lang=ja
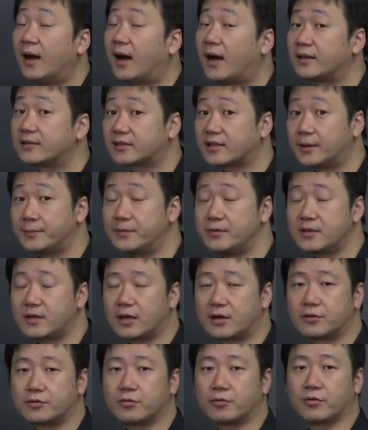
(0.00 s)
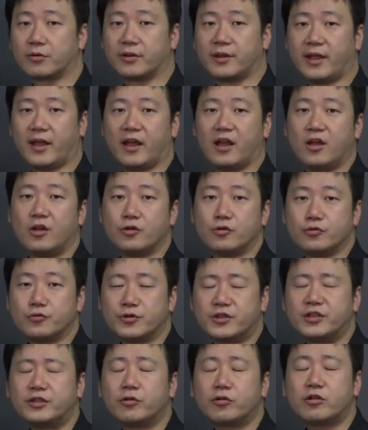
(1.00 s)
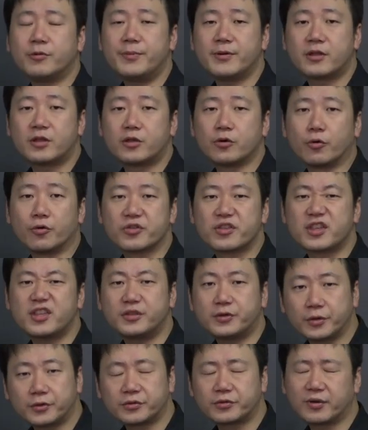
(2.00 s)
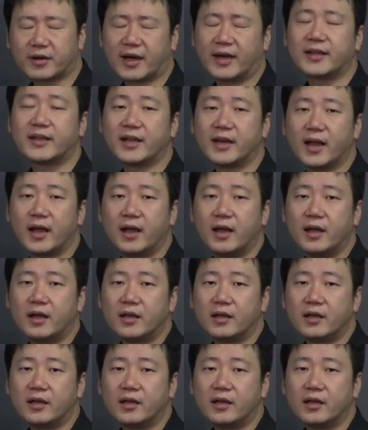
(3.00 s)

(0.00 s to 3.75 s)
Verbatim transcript: 飛鳥文化のところで氏族仏教、氏族と書いてね、